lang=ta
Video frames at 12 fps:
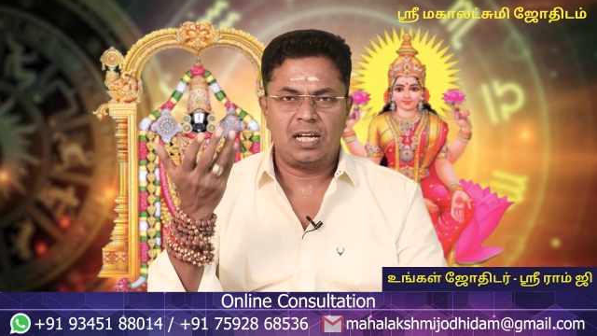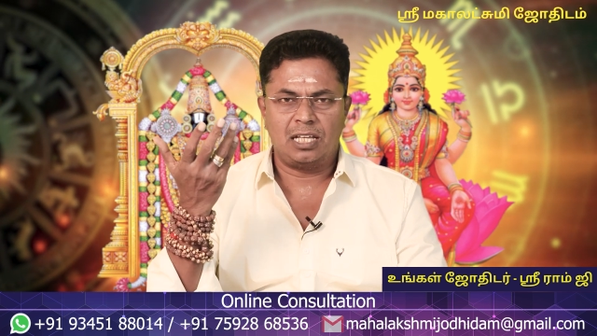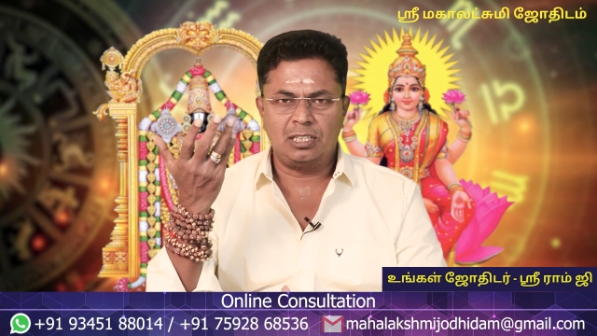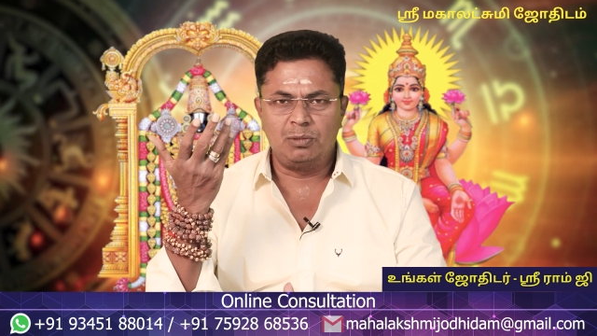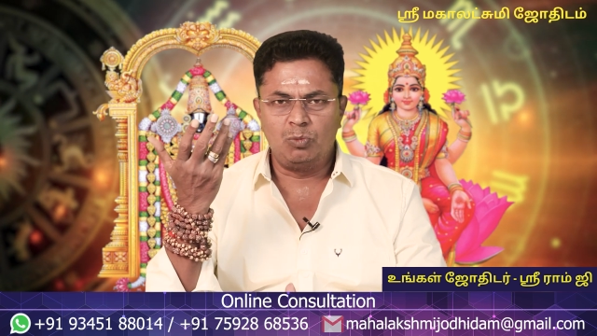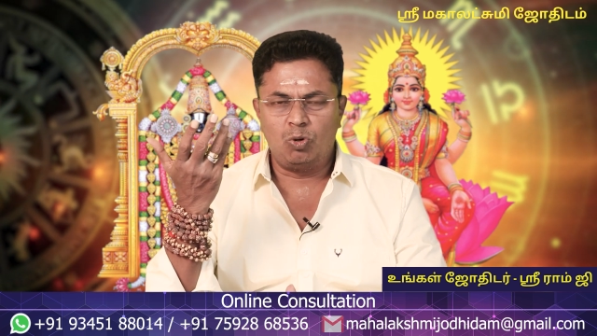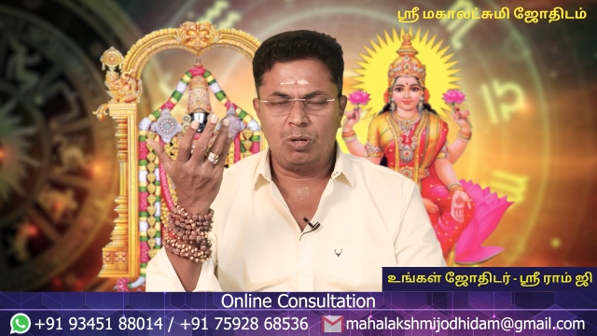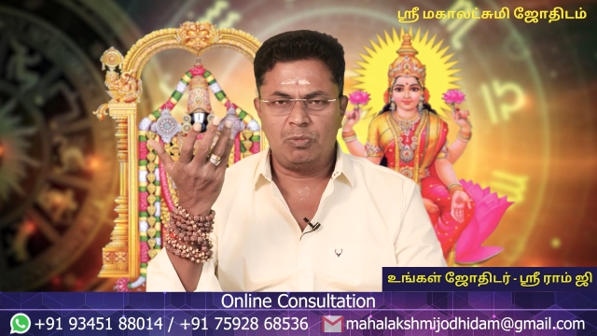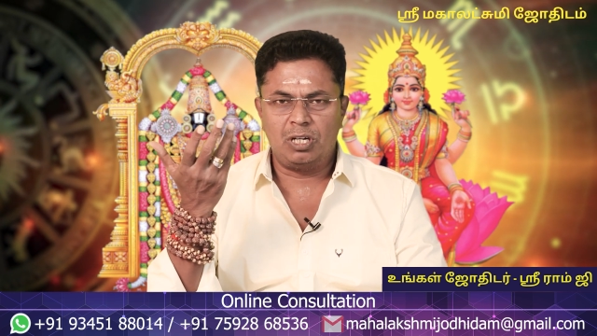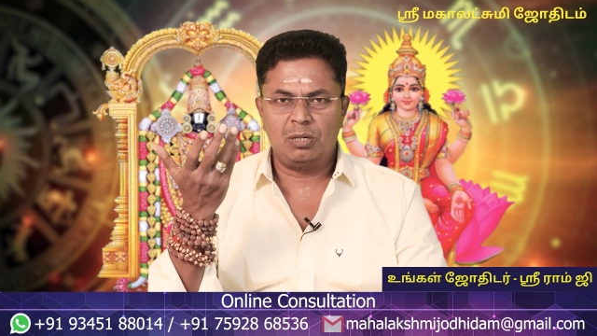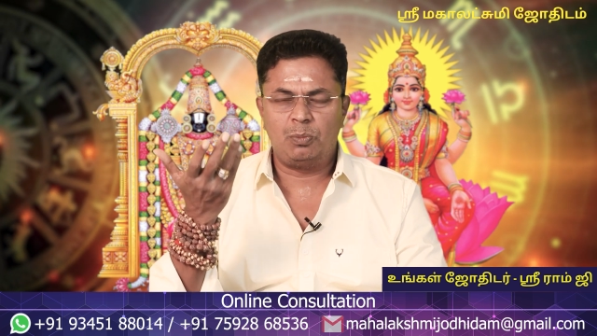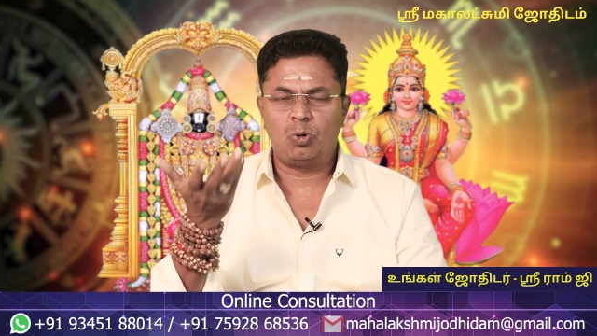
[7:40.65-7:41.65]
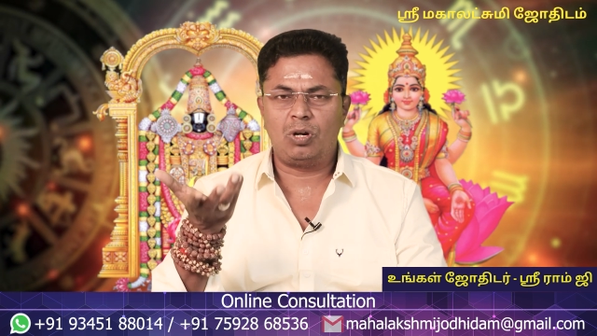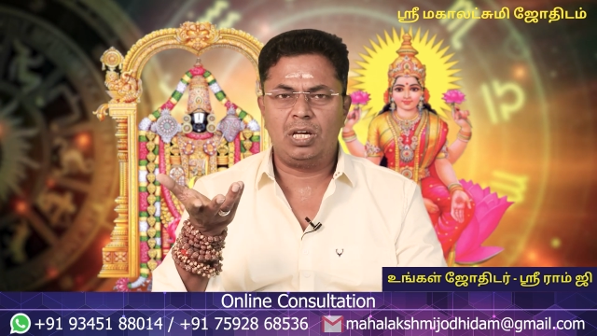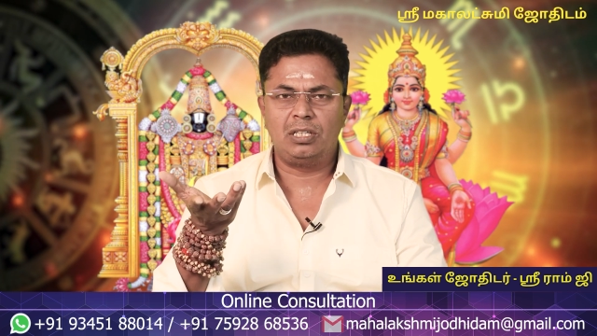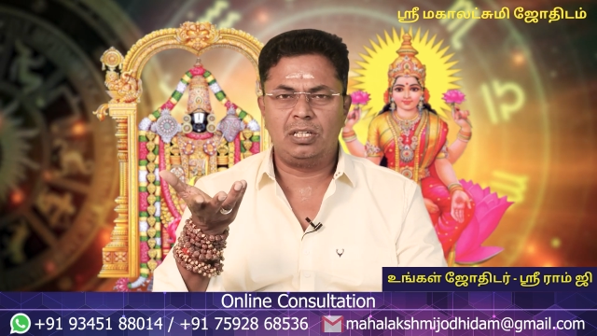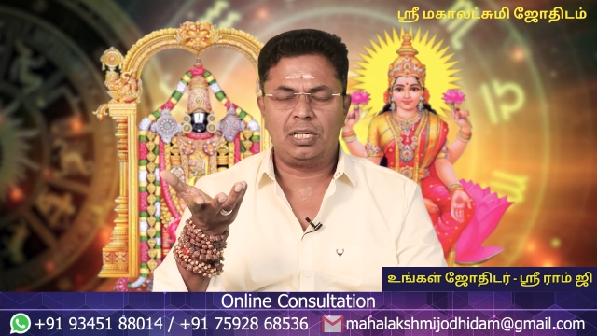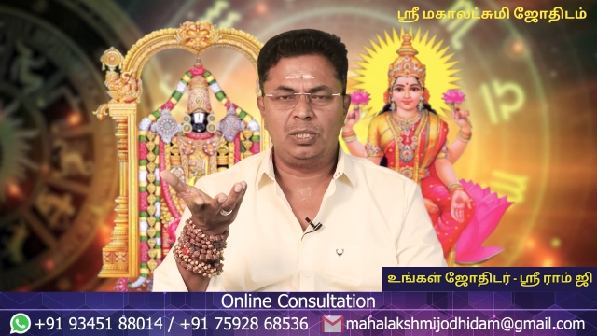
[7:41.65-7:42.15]
அதன் மூலமான
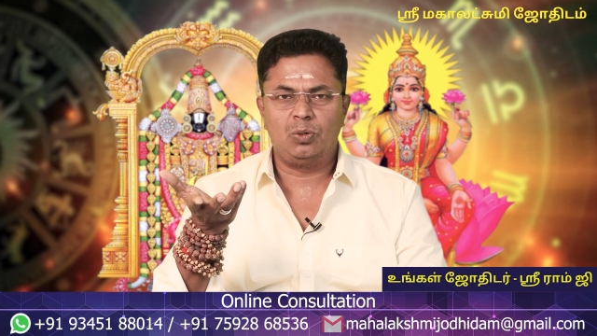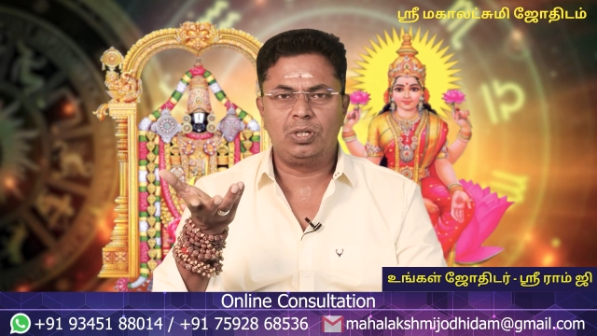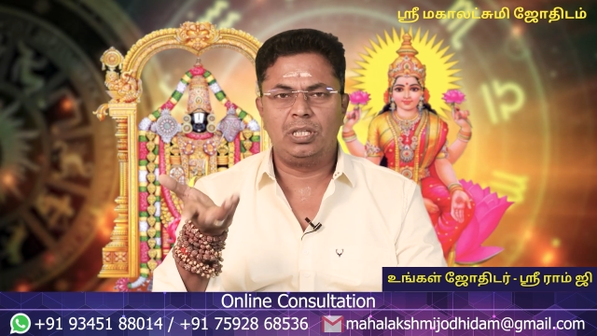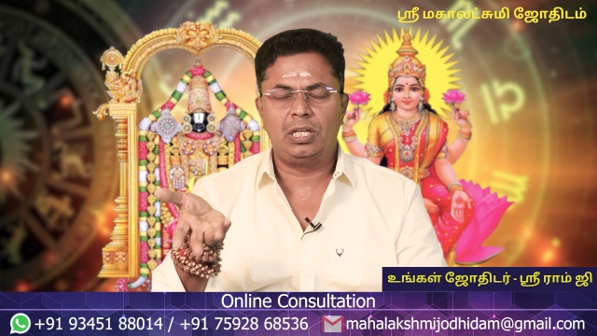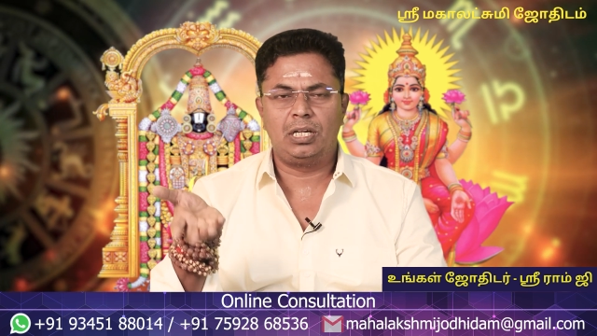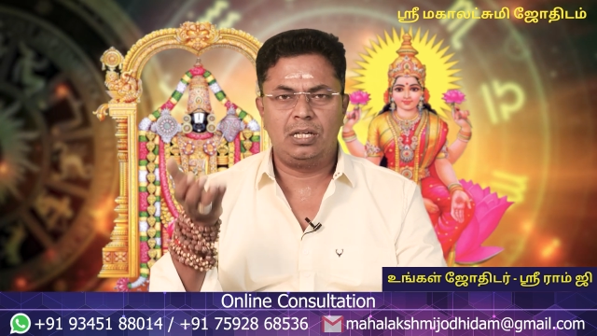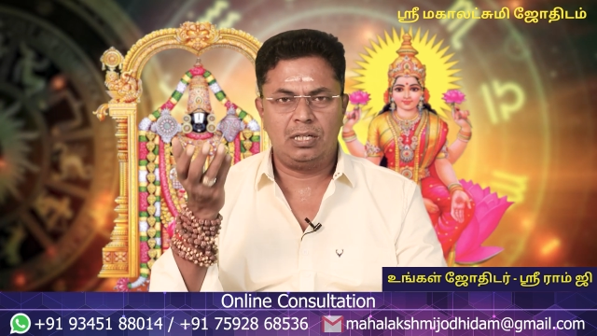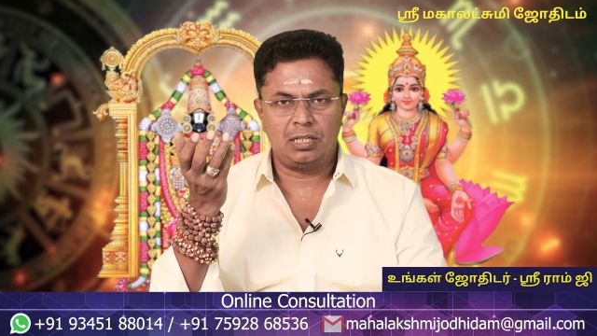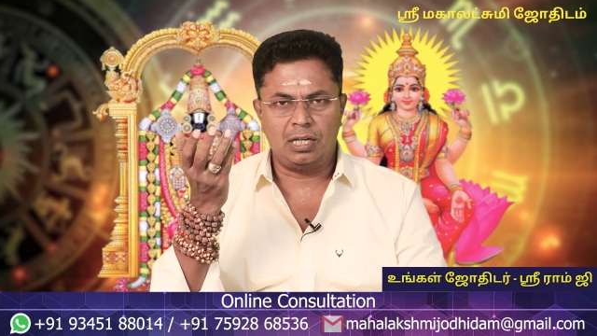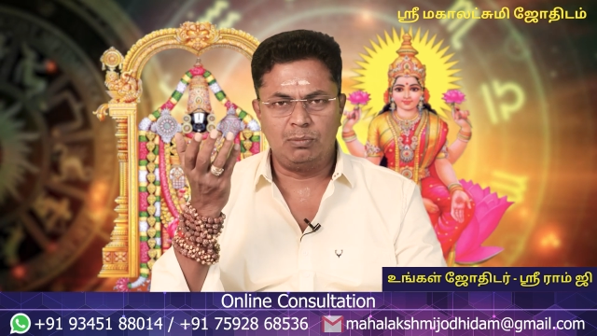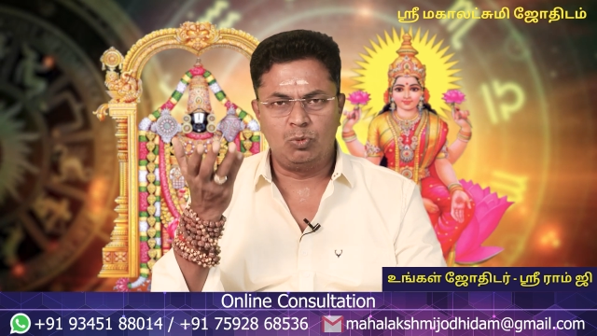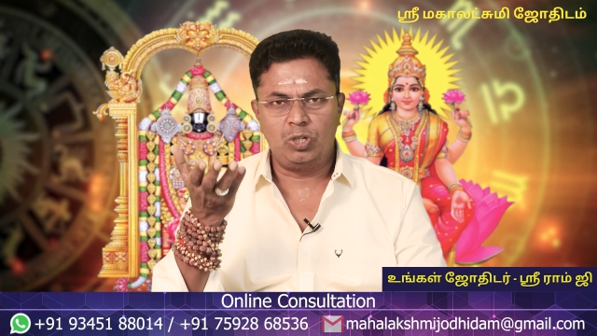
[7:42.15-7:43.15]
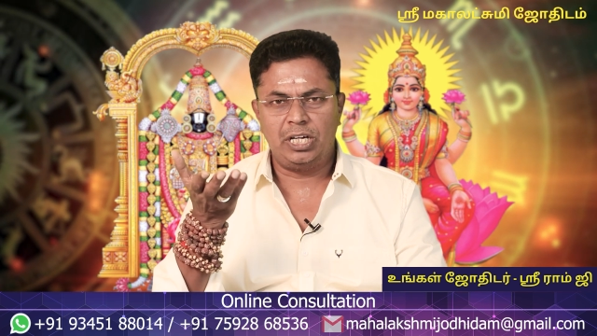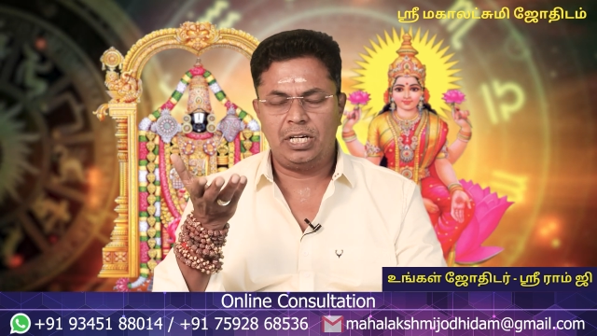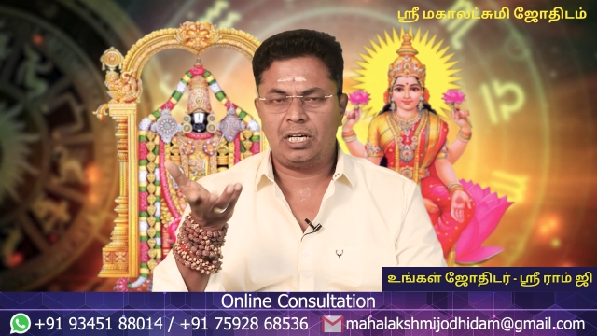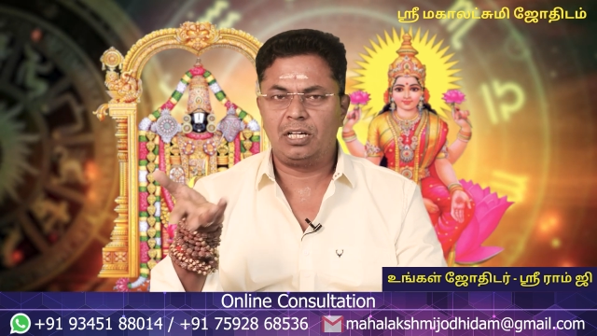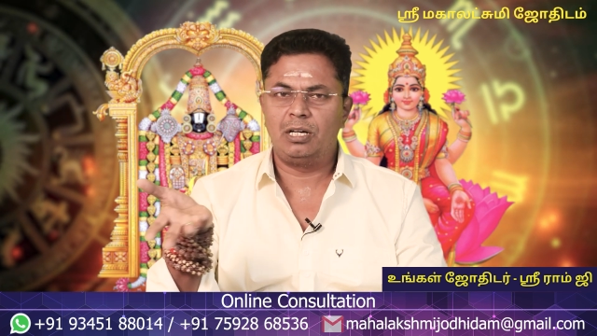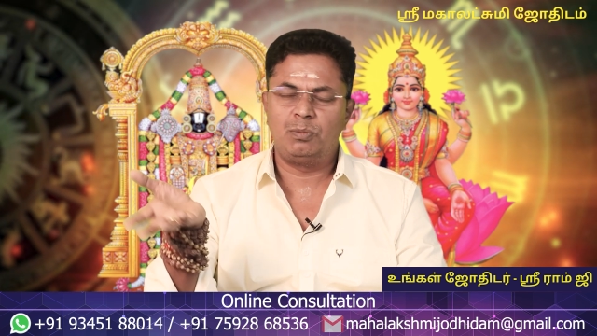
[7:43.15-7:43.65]
பொருளாதார யோகிதைகள் நல்
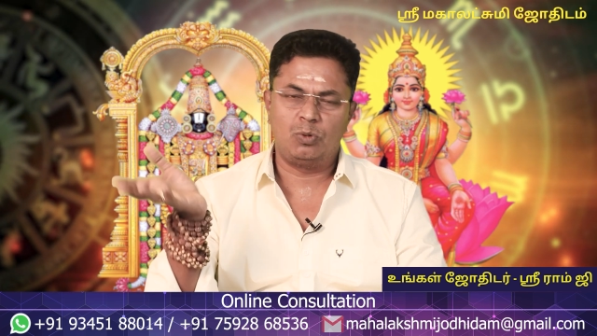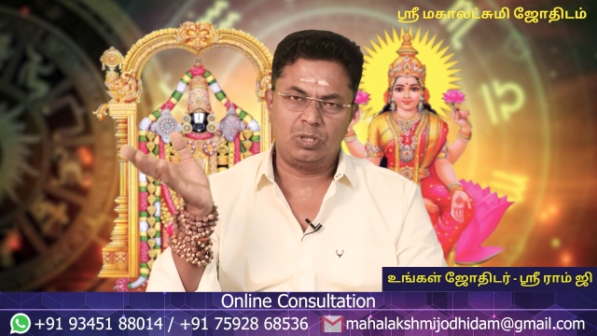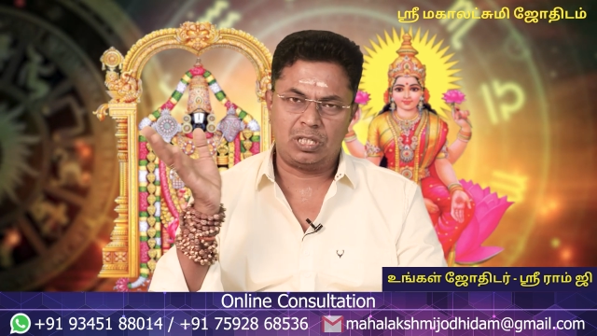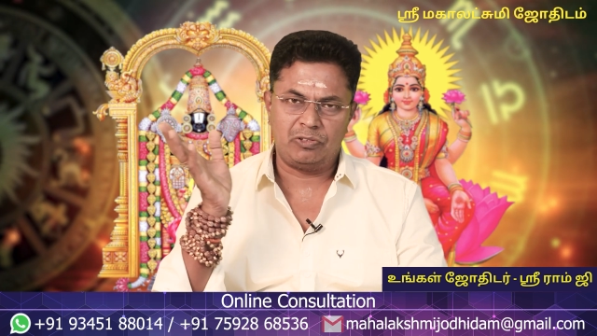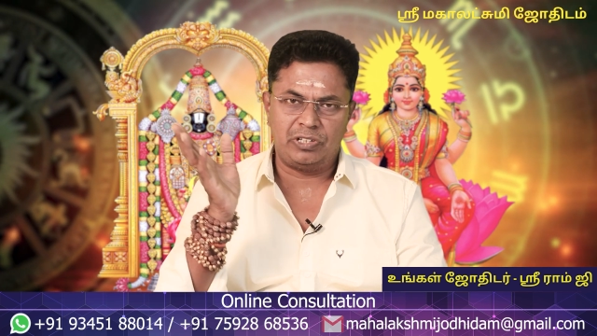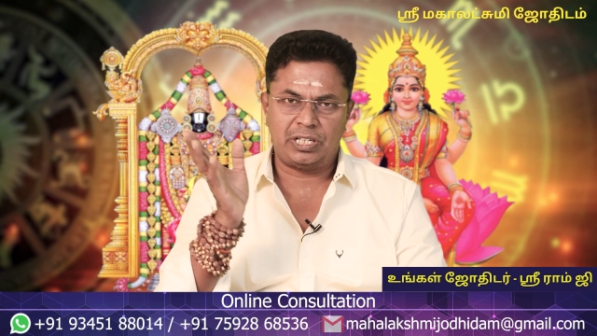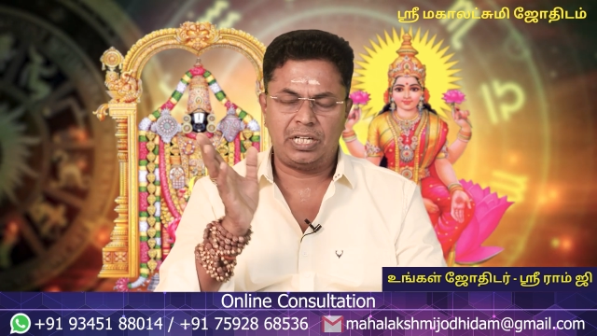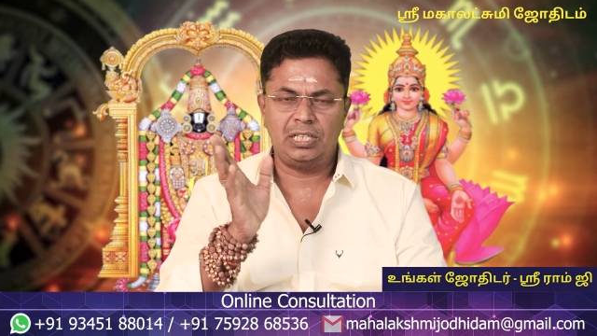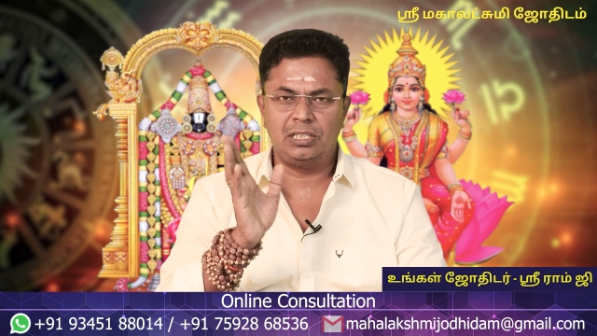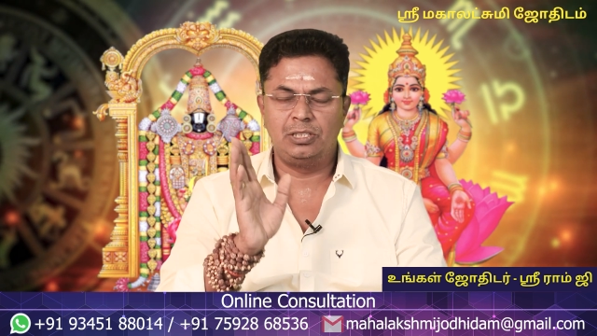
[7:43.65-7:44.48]
முன்னேற்றங்கள் போன்றவற்றை